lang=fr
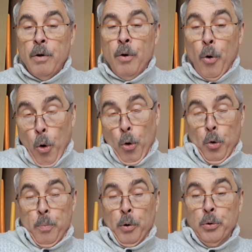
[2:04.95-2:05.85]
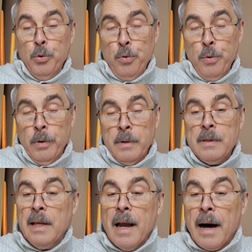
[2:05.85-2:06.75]
Regroupons-nous,
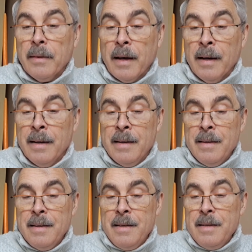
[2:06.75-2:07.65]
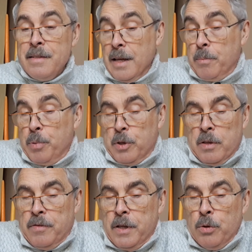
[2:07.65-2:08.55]
dit l'âne. Cette petite
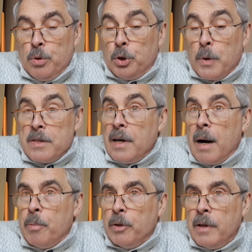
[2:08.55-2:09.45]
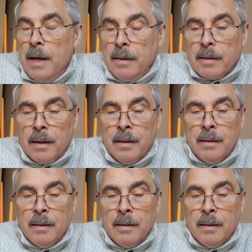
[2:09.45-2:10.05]
fille nous choisira peut-être.